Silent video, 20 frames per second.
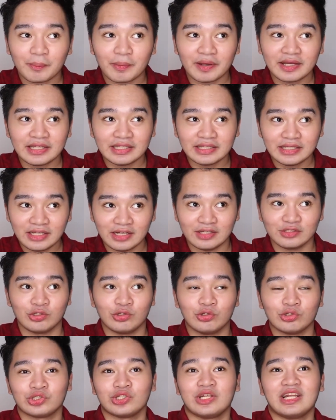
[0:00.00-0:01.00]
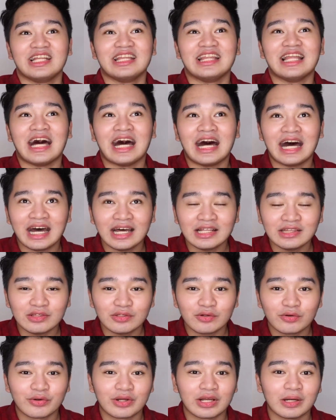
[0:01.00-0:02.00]
Kapag hindi na solusyonan lahat
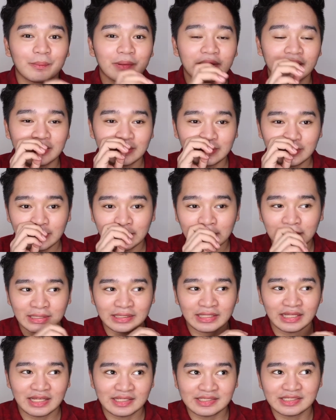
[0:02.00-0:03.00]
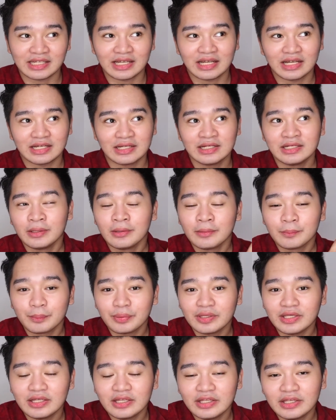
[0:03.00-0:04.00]
or kapag hindi nadala sa
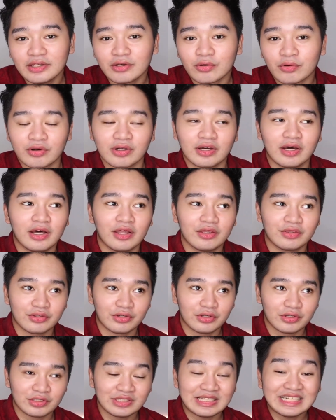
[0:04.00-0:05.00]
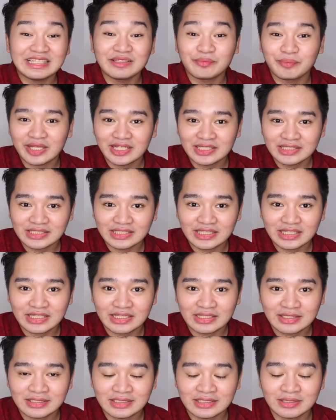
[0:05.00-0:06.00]
peeling or other treatments
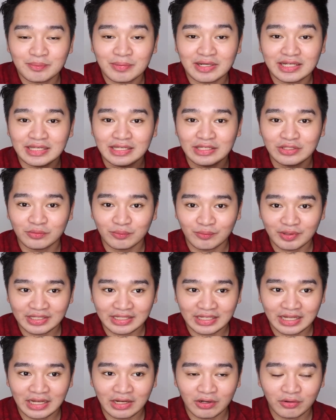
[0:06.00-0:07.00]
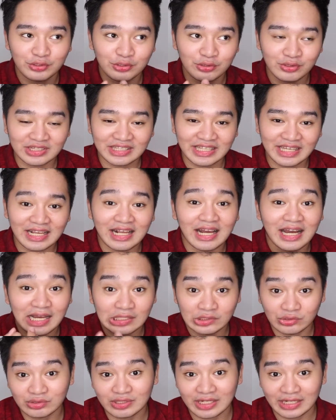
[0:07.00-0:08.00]
is magiinom ka na you'll take
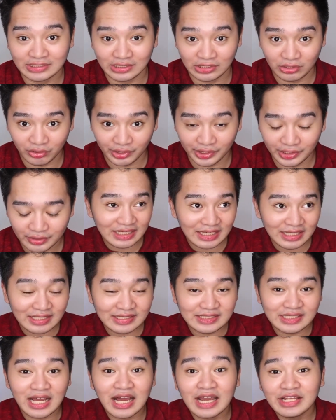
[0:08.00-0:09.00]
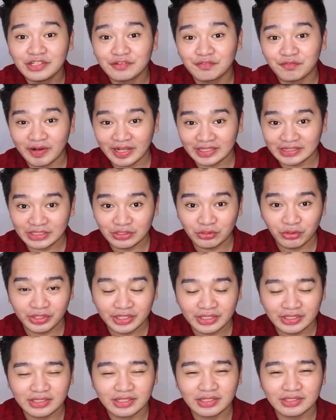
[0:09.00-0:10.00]
isotretinoin. It is a kind of
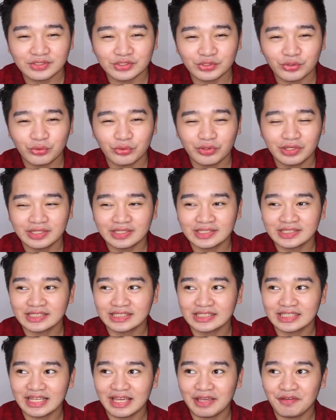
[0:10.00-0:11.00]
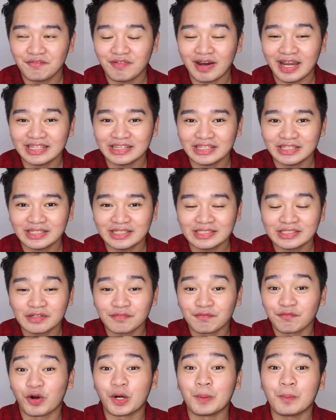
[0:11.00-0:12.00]
retinoid so it's a vit it's
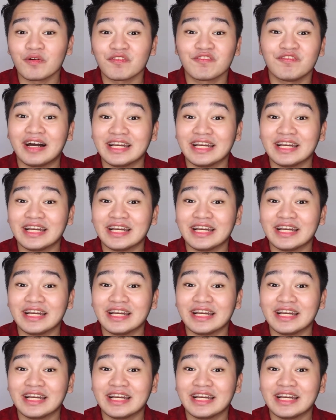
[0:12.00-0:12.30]
a form of